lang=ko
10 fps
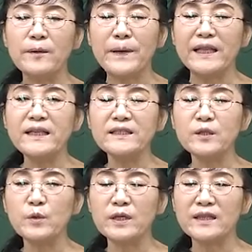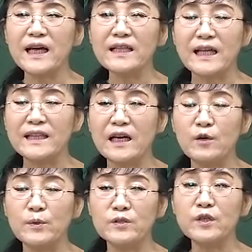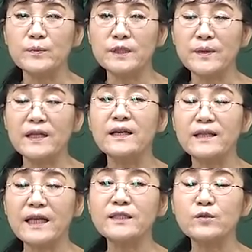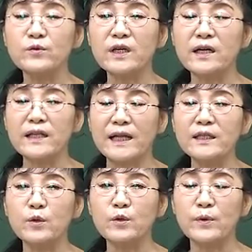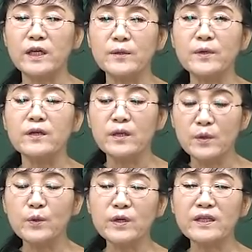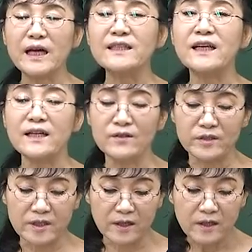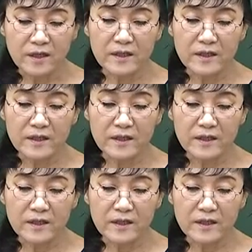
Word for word: 반드시 이렇게 딱 난다고 볼 수는 없지만 대충 우리가 난이도를 보게 되면 이렇게 나더라는 거지요.